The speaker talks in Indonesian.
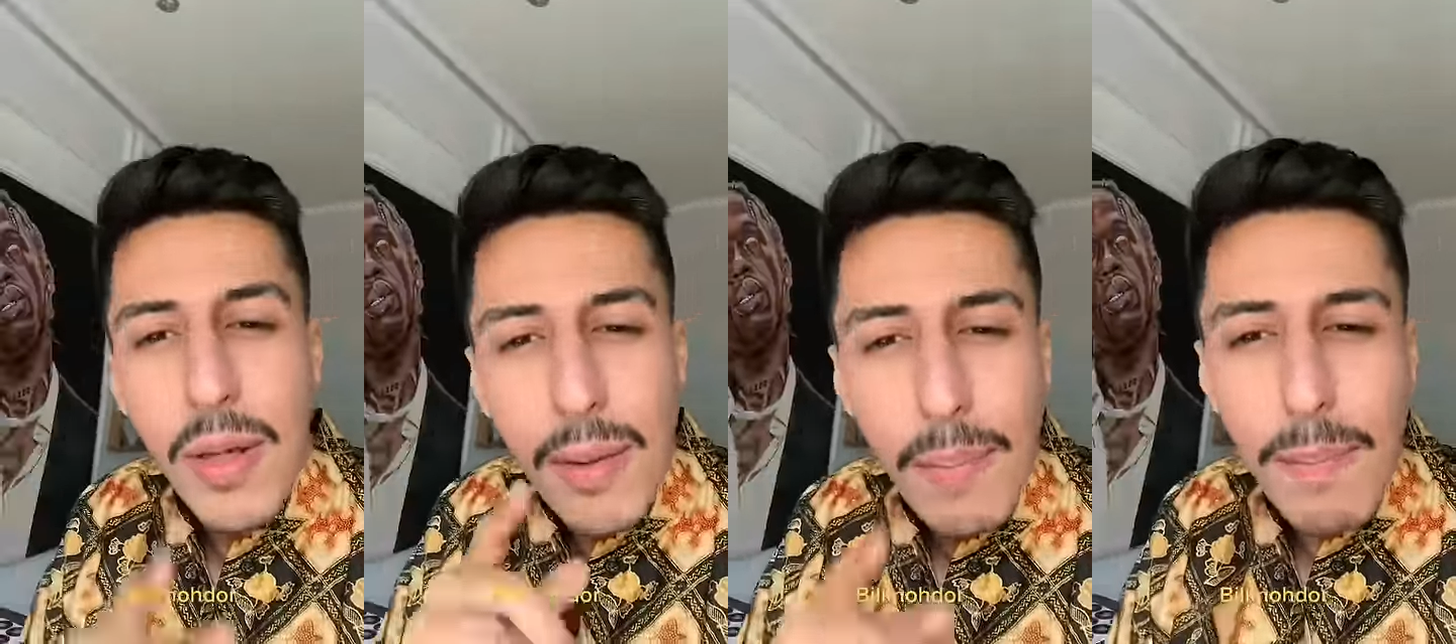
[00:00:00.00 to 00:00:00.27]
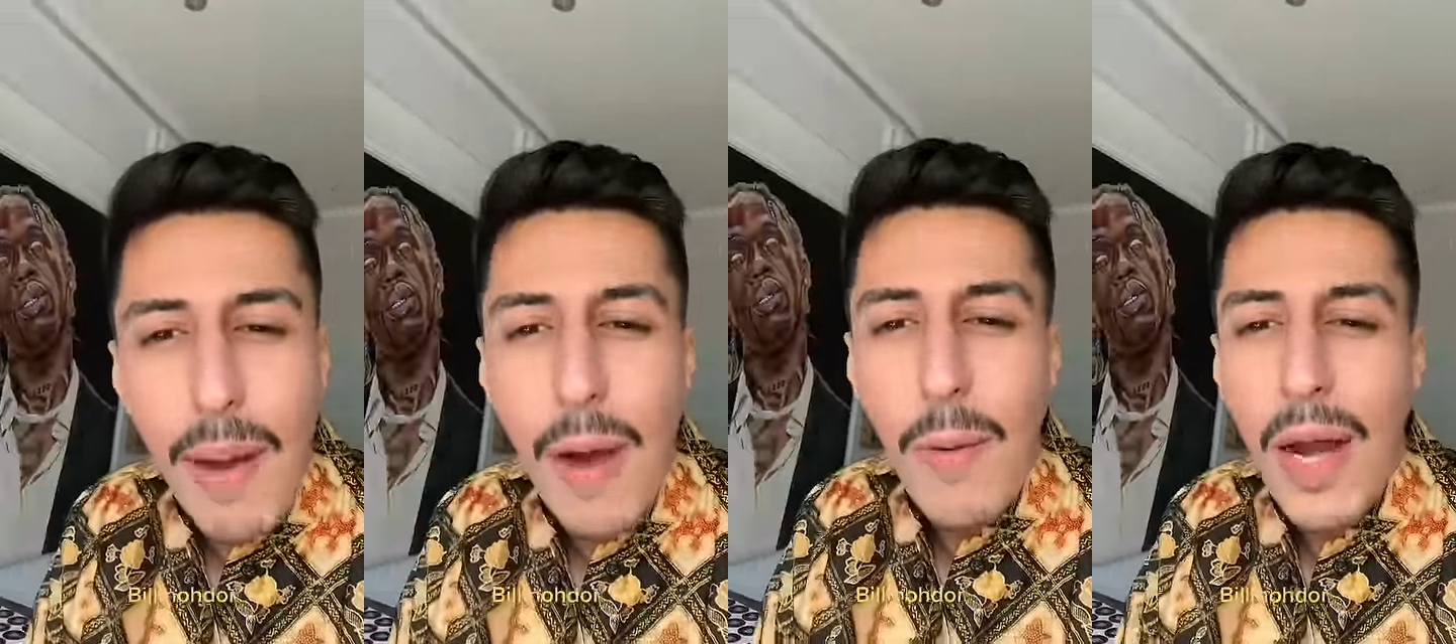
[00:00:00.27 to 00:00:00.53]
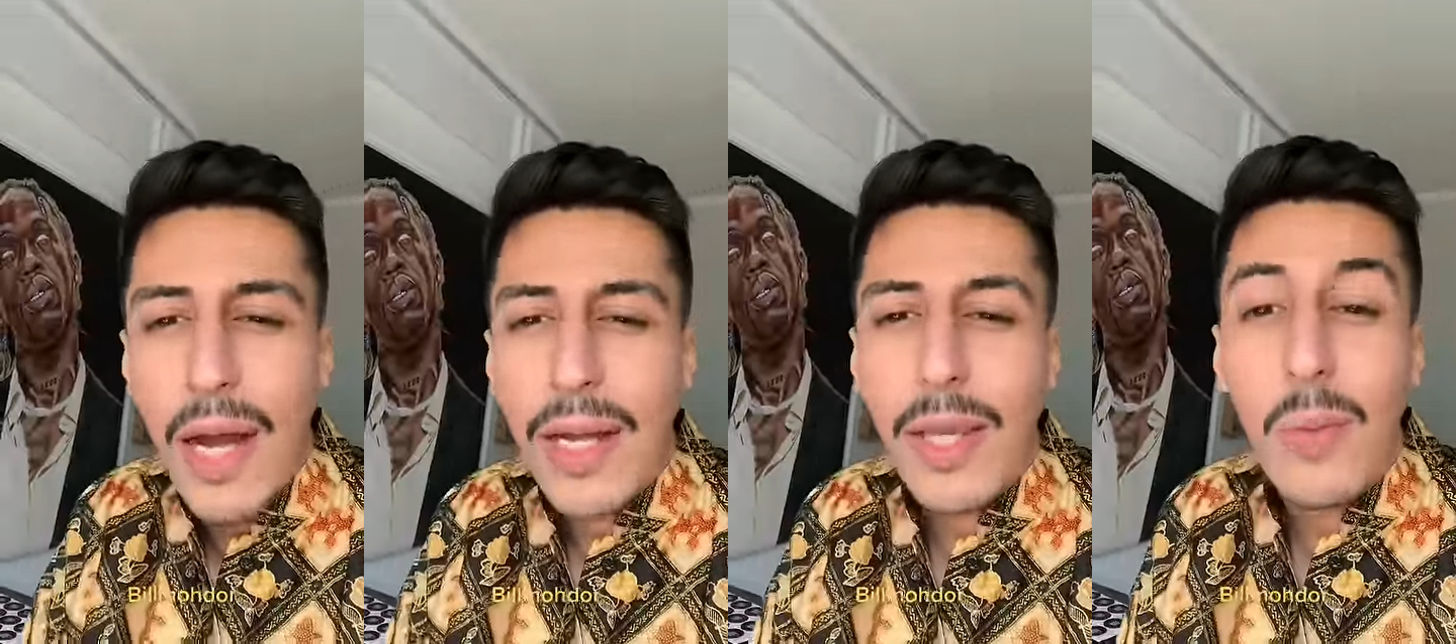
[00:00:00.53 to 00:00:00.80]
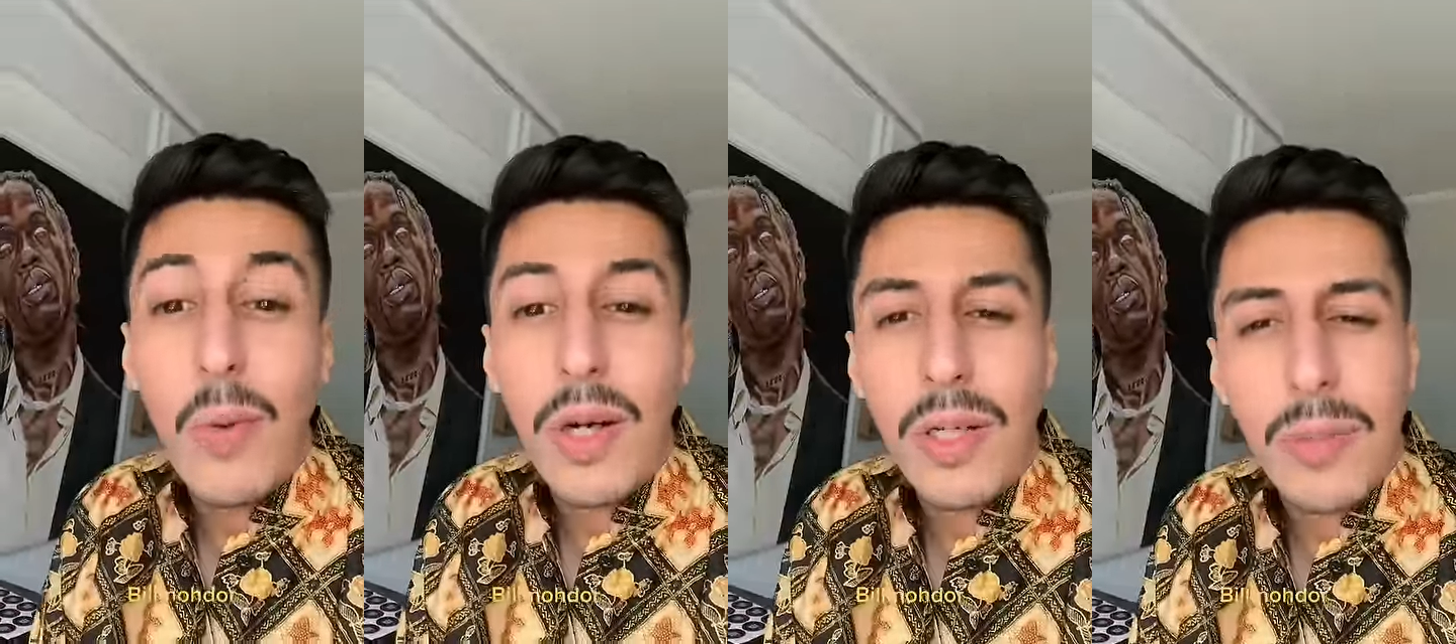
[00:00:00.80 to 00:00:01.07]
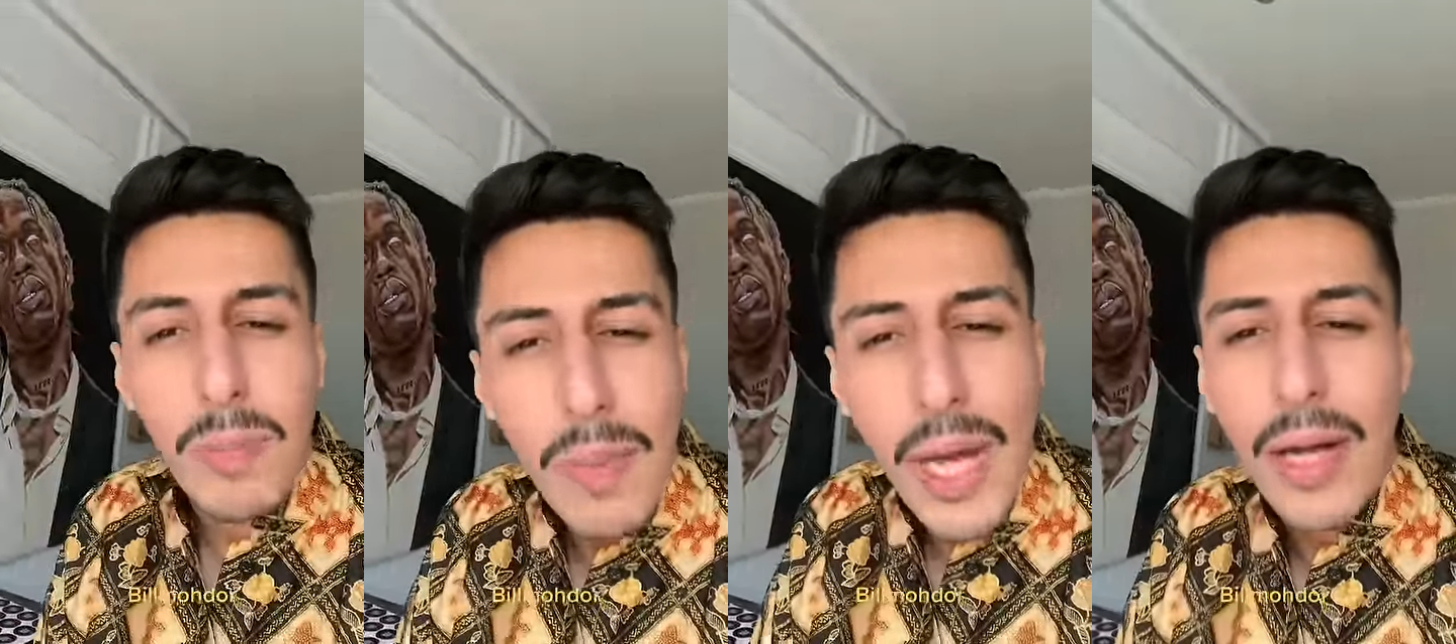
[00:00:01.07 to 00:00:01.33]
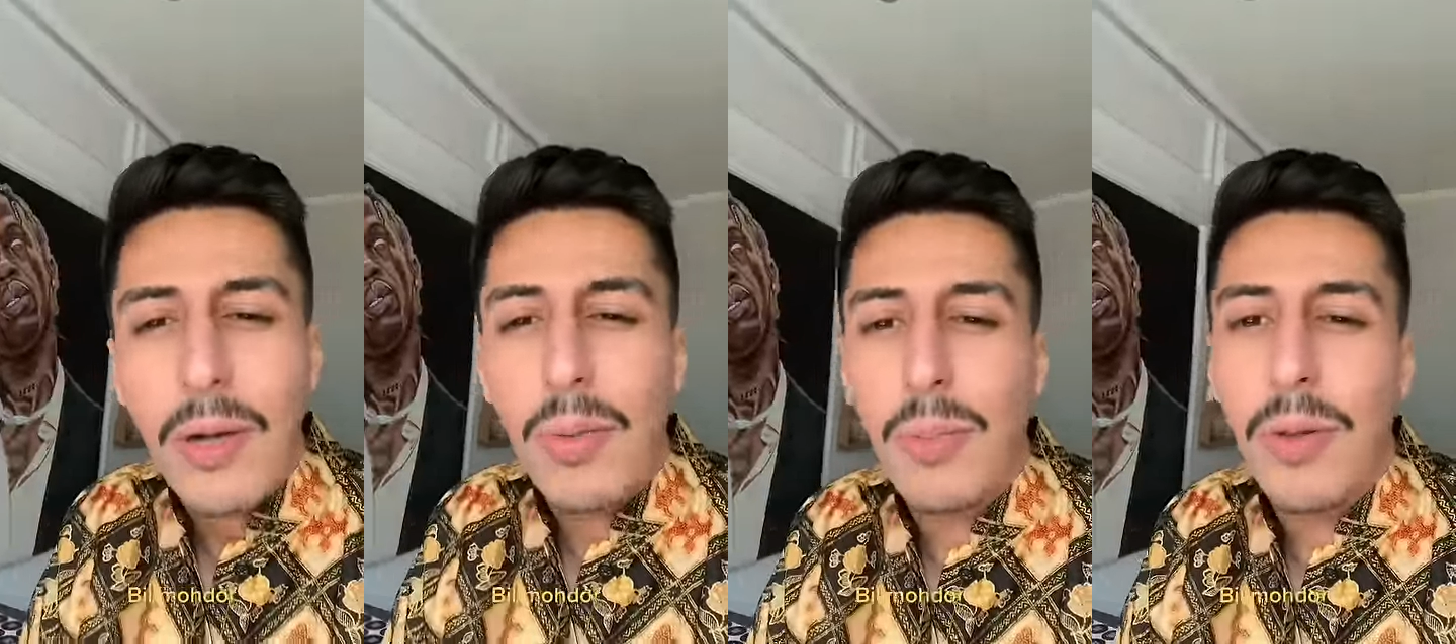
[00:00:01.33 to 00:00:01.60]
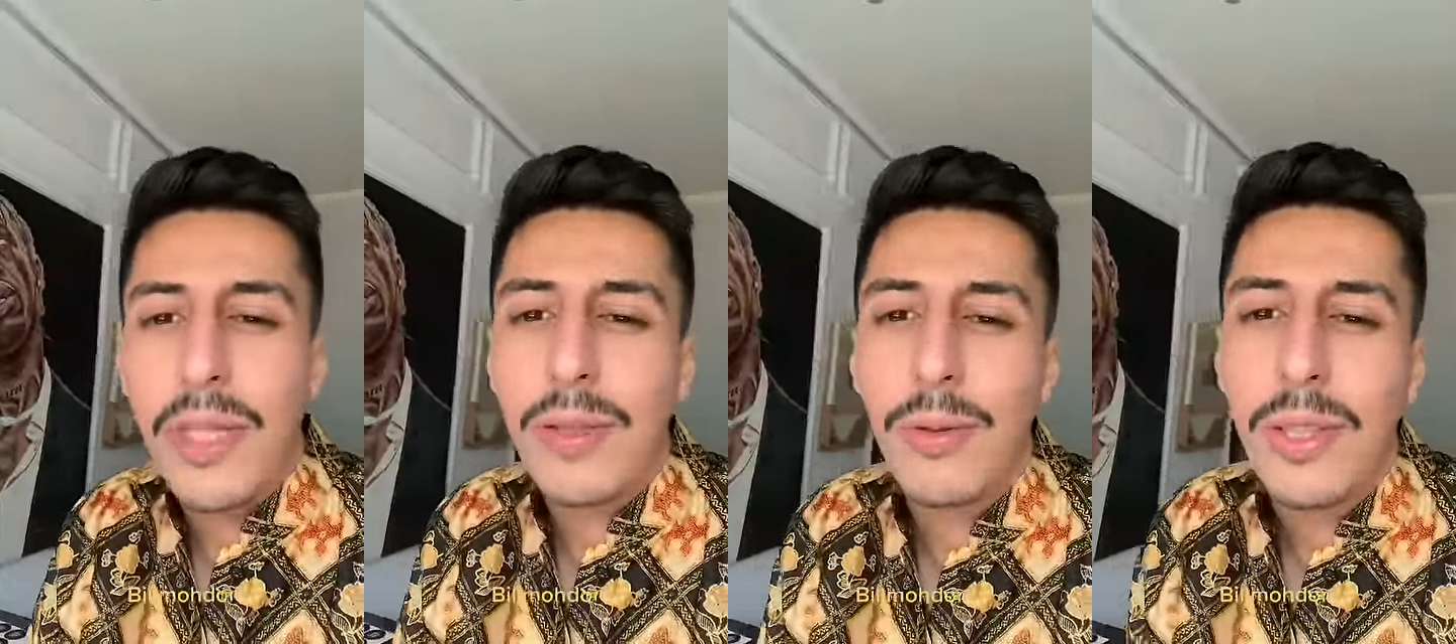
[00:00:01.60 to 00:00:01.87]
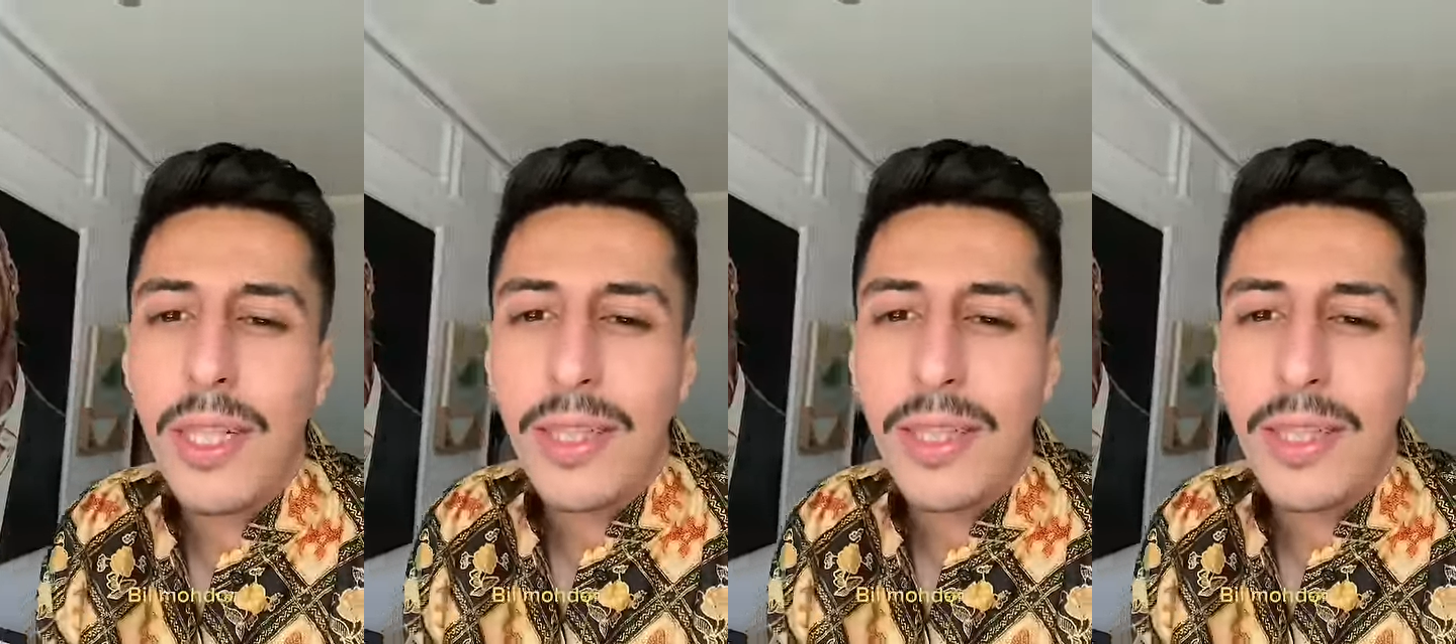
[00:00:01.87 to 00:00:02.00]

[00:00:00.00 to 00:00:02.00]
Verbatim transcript: bawa keyword baru buat dunia